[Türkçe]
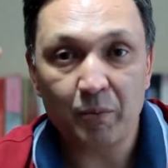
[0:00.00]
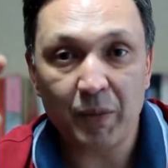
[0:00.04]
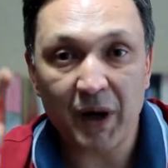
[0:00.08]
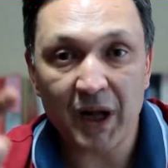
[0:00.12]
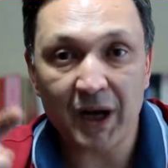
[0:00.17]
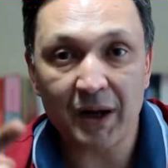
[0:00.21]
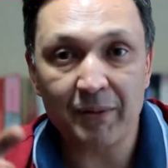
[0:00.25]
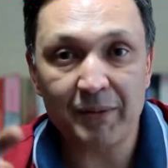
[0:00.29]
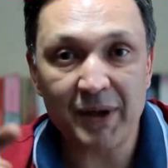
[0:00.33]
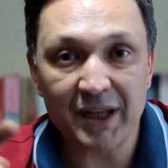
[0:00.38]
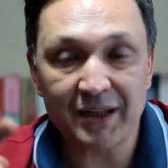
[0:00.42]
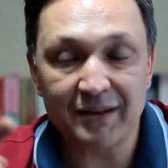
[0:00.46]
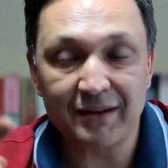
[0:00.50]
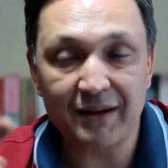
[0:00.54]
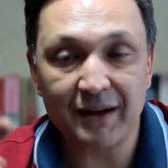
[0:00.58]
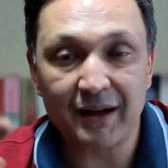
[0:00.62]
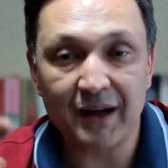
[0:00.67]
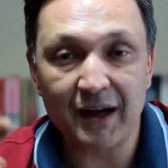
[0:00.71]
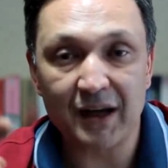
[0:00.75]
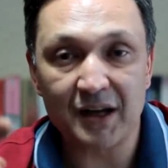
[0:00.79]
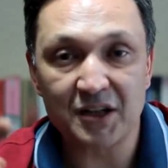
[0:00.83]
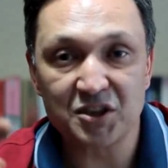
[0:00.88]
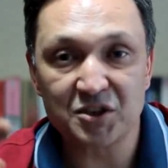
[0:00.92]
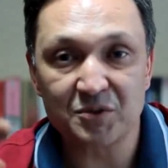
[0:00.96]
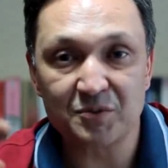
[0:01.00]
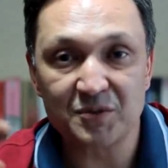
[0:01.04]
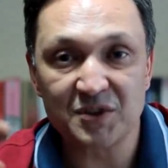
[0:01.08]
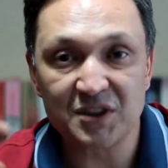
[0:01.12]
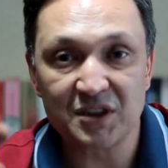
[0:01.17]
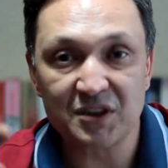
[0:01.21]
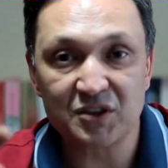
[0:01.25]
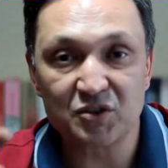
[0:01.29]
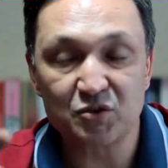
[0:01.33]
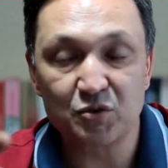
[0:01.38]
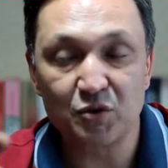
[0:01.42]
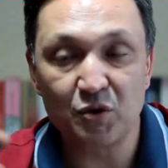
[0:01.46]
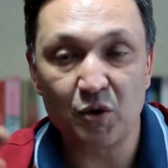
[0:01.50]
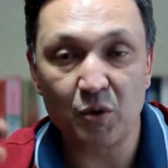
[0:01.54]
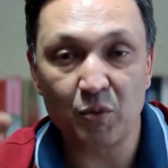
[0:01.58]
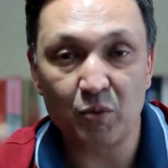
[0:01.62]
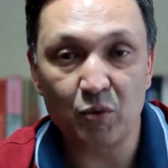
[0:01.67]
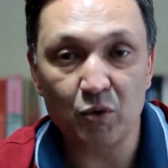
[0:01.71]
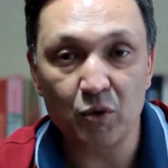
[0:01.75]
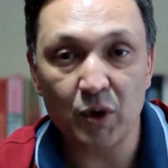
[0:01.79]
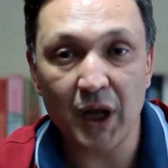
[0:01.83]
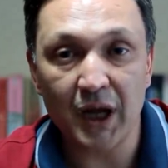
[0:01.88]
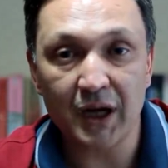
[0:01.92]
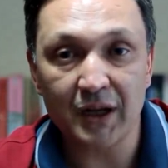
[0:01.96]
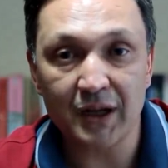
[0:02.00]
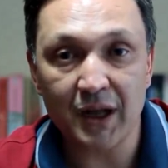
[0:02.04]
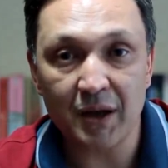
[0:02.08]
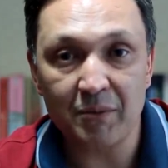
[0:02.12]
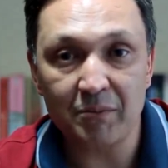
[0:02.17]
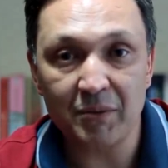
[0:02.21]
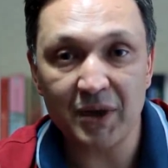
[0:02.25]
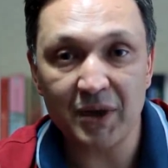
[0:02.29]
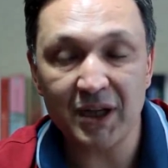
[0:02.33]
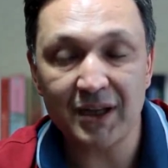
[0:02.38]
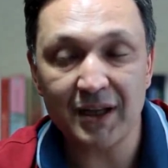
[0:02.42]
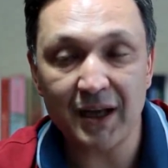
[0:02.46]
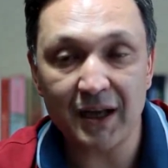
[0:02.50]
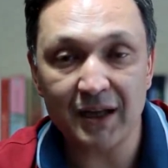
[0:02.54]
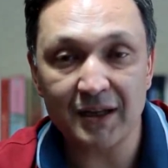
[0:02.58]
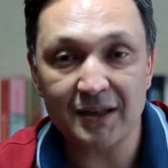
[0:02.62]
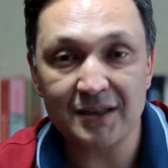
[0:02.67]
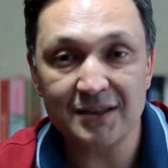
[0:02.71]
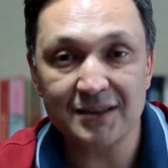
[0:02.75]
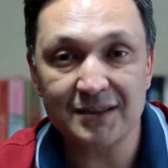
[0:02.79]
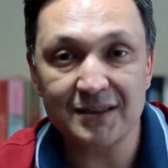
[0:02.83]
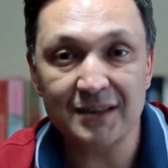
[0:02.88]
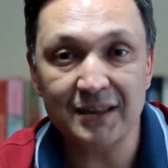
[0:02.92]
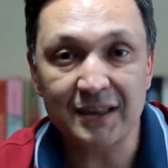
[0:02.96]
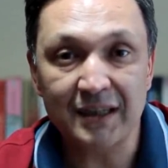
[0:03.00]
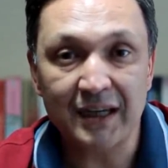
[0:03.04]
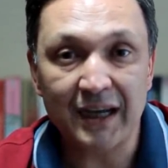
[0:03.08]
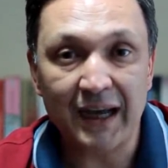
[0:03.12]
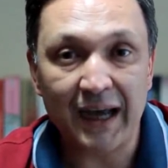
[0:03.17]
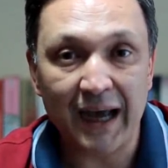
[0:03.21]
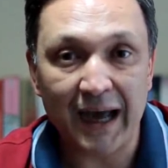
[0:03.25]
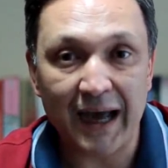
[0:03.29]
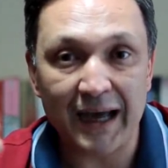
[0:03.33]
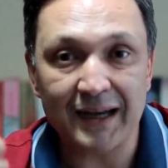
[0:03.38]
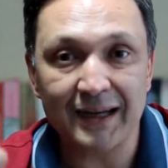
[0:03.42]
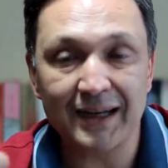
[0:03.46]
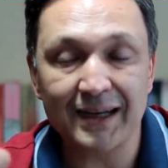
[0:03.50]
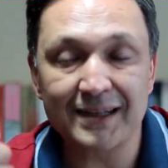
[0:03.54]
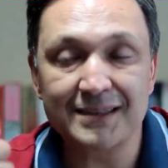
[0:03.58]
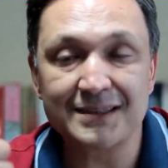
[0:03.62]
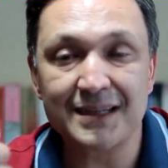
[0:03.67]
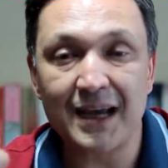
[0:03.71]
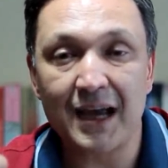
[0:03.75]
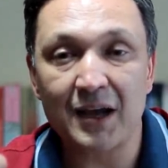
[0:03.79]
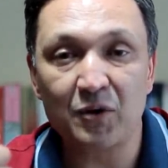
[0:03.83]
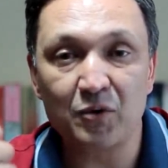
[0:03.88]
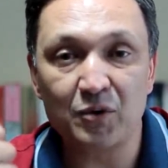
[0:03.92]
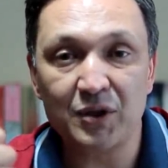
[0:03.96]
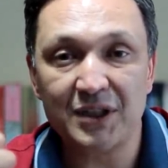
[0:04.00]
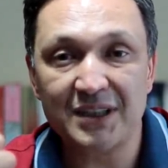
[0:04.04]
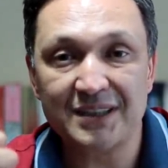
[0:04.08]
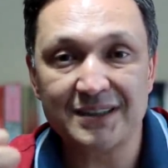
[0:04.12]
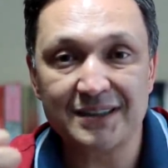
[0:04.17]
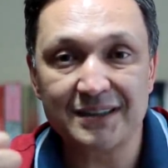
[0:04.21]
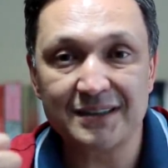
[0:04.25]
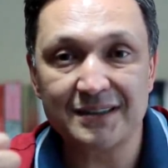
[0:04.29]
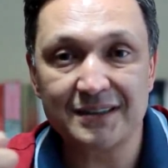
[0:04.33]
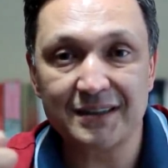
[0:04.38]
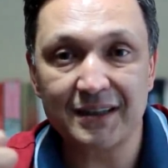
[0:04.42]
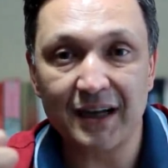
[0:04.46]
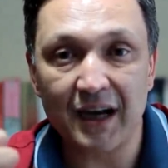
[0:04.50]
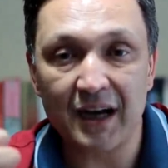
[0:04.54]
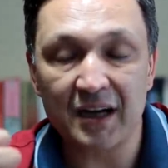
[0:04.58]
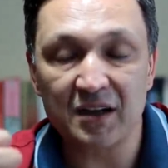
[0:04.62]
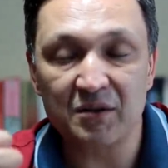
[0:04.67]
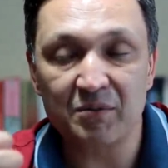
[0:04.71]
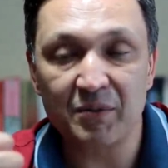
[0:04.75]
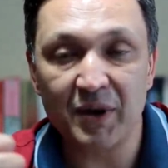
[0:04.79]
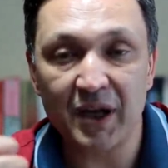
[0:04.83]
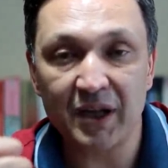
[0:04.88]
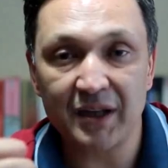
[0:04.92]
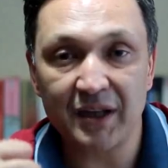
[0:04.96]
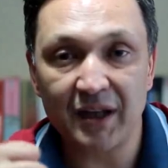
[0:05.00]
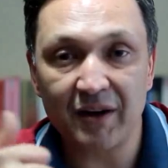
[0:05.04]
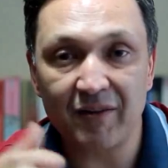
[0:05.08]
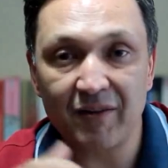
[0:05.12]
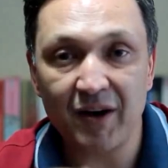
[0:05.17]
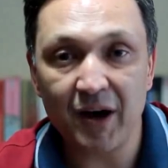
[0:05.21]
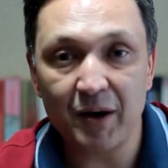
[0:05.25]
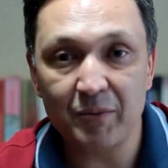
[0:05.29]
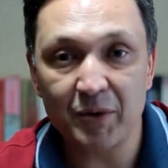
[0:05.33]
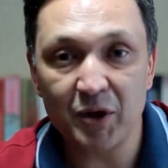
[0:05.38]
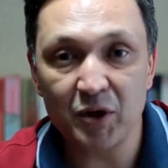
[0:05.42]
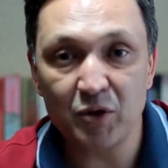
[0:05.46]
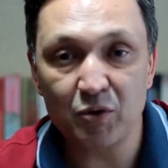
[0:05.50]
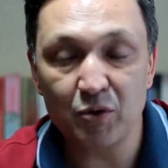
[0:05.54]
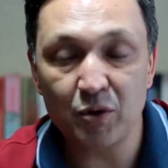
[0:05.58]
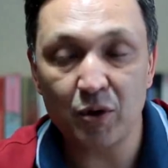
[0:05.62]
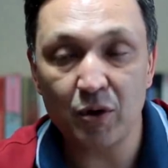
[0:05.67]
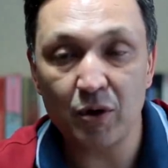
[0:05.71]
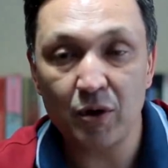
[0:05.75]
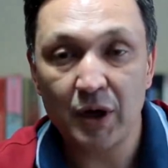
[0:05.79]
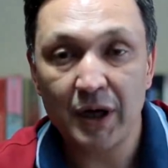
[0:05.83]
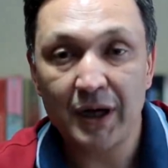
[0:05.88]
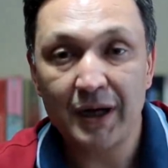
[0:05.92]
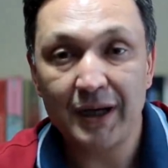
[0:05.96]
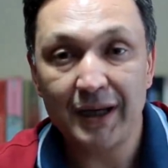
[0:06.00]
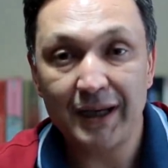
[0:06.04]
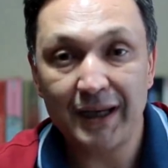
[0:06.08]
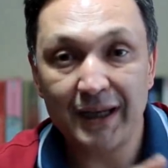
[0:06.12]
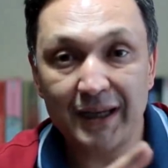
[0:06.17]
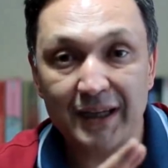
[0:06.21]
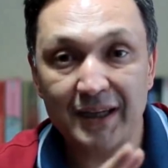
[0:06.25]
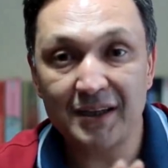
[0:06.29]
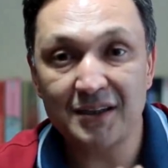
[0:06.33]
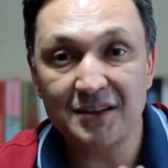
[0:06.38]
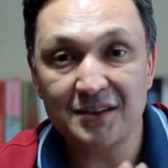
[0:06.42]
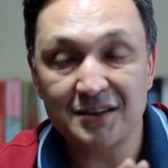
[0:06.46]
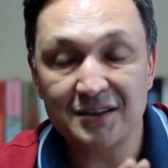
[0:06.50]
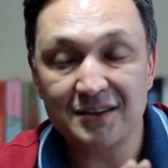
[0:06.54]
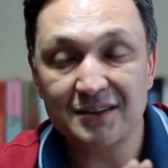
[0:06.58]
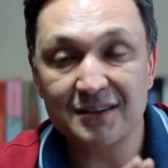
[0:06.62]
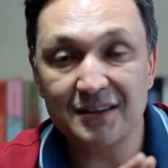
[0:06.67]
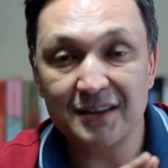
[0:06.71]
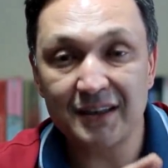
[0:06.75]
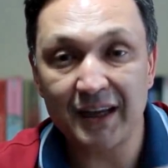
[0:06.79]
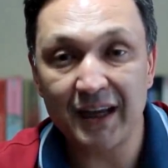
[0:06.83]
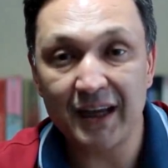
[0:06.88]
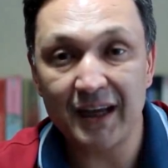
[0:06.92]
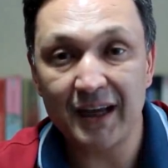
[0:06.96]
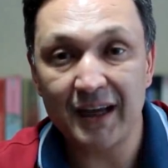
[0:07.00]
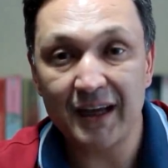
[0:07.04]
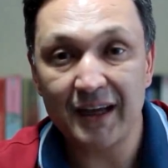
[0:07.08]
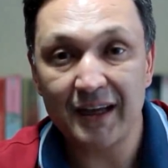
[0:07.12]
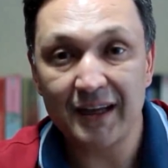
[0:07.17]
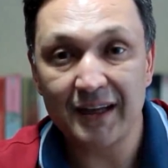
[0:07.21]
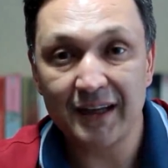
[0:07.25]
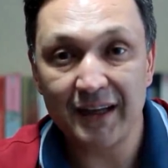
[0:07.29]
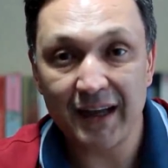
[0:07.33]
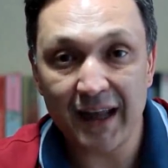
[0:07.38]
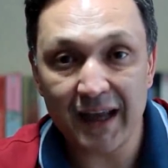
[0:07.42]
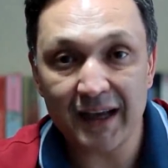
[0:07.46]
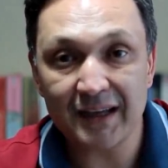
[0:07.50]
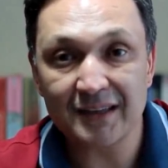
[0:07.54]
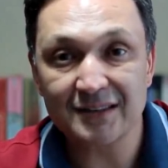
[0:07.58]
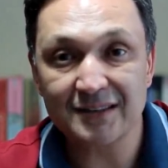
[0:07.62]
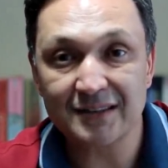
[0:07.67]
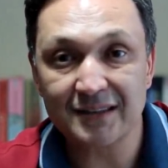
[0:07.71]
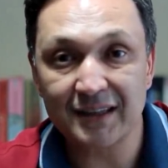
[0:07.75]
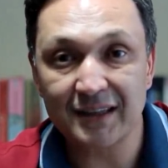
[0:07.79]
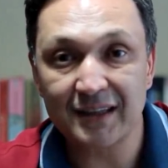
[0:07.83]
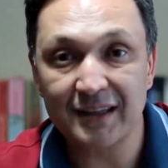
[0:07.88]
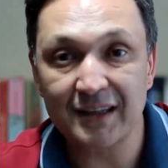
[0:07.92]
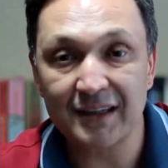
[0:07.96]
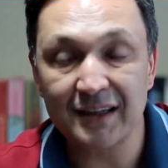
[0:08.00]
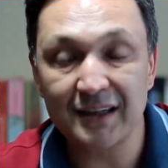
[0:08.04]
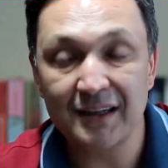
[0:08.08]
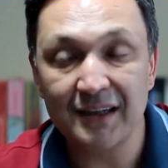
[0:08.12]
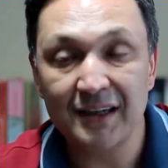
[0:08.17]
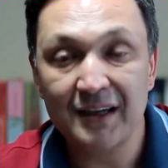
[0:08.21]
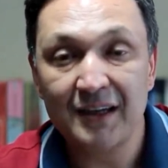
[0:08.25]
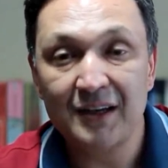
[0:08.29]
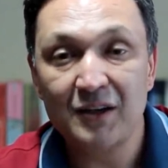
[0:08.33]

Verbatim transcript: parametre karşımıza çıkıyor. Bunlardan bir tanesi her geçen gün işsizlik artmaya devam ediyor. İkincisi de ne yazık ki